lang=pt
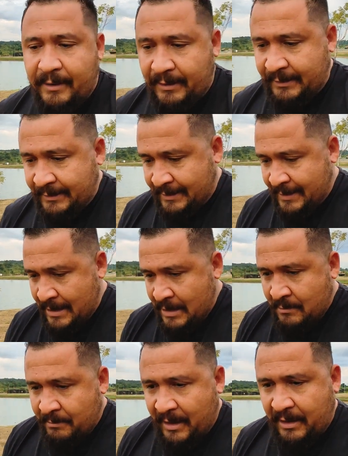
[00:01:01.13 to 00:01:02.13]
né,
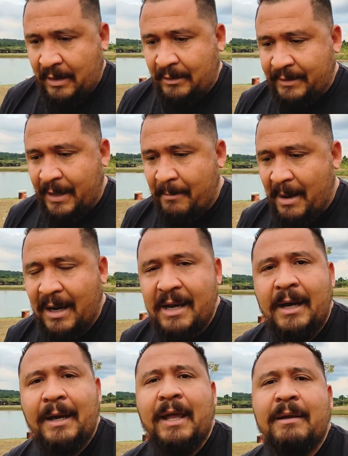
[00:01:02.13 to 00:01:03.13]
para quem
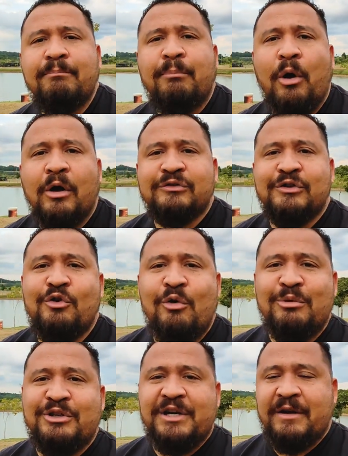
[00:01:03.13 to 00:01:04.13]
trabalha em postos de
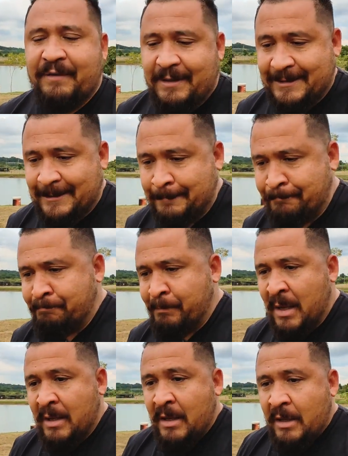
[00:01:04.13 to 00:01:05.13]
combustíveis.
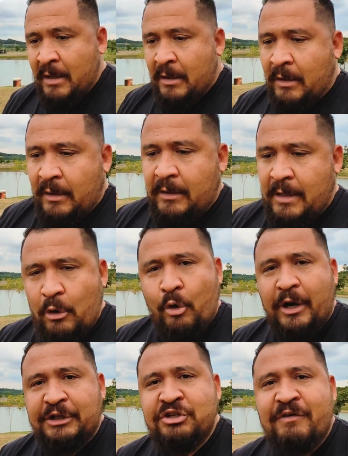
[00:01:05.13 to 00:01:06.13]
E
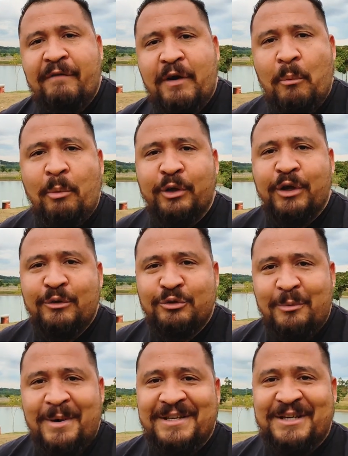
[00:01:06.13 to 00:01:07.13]
agora a gente vai falar um pouquinho
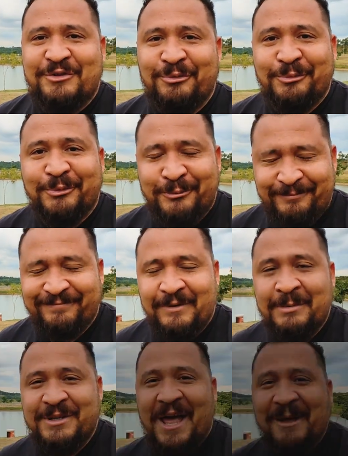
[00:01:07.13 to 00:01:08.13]
sobre esse assunto.
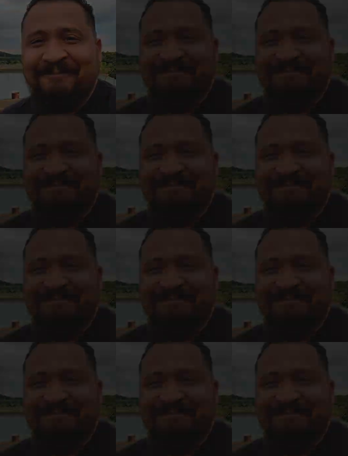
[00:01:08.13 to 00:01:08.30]
Vamos lá.